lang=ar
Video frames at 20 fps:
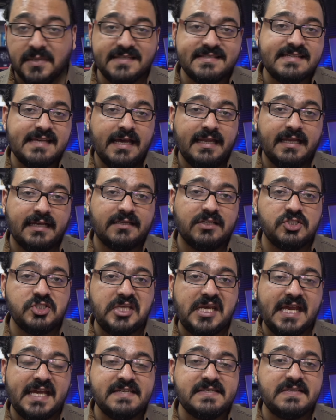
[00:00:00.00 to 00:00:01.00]
بنصح انك
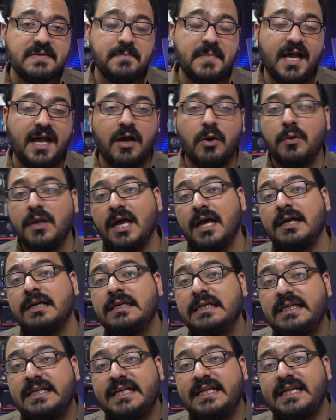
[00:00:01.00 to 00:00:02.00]
تشتري هاي السماعه او لا
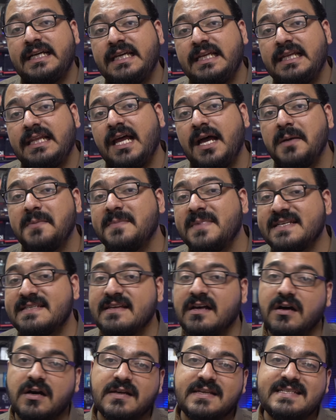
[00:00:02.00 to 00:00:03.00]
الام اس
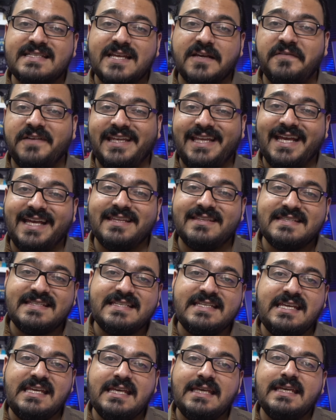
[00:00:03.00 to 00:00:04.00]
ار 7 ان
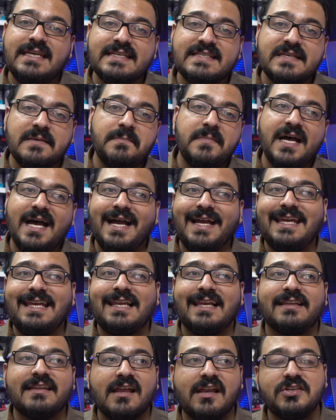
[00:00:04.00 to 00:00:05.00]
سي هي سماعه
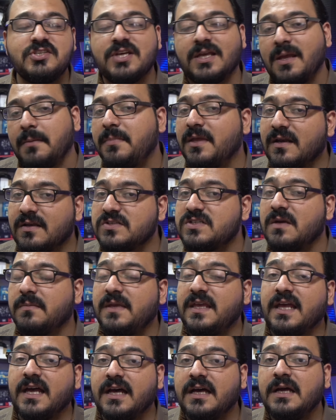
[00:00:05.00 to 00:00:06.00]
الى درجه كبيره
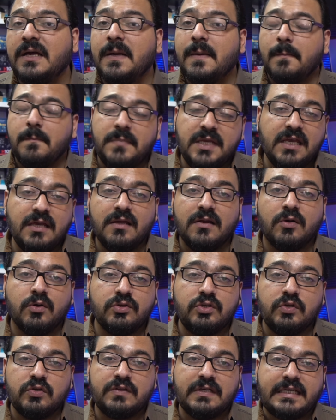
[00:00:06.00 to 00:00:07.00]
شبيهه
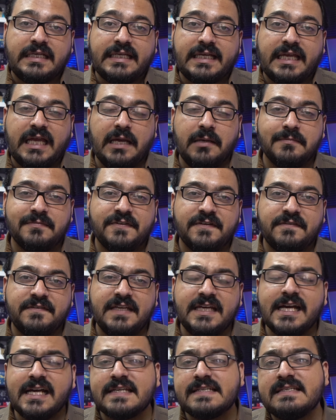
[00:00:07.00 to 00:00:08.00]
بالاوديو تكنيكا ام
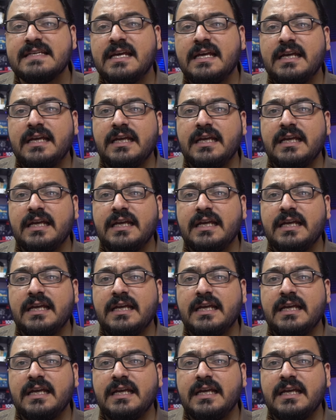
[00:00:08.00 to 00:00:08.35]
50 اكس